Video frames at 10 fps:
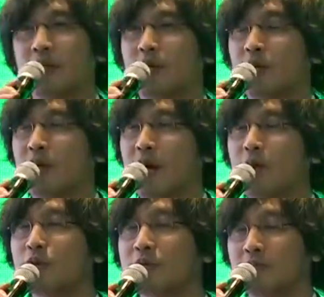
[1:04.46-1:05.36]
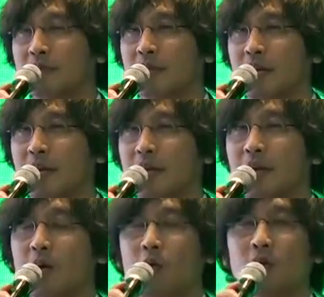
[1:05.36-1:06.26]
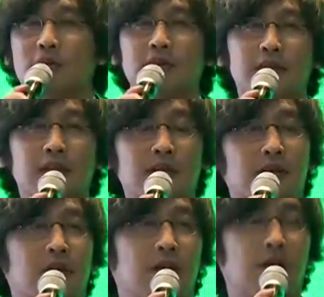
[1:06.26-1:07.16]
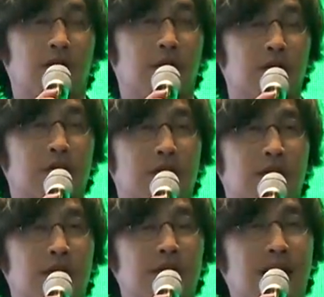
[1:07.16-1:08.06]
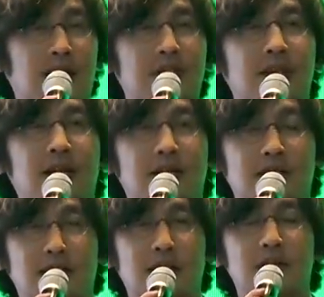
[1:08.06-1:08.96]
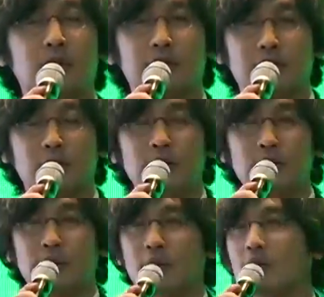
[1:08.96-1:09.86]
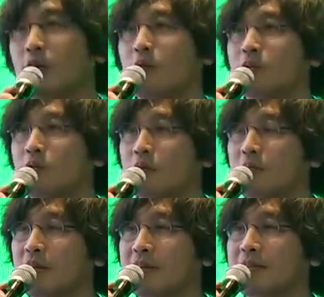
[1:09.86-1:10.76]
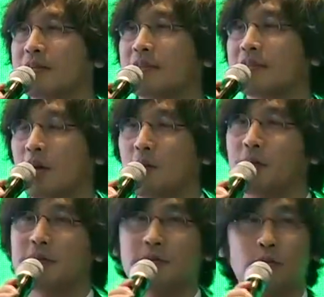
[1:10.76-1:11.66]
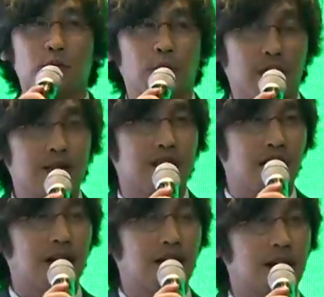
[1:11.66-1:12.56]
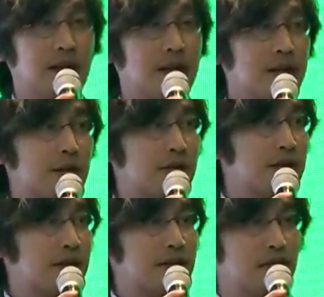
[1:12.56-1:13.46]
이런 걸 하고 싶은데 혹시 어, 교수님이 가능한 시간이 되시면 어, 조금 같이 작업했으면 좋겠다 이렇게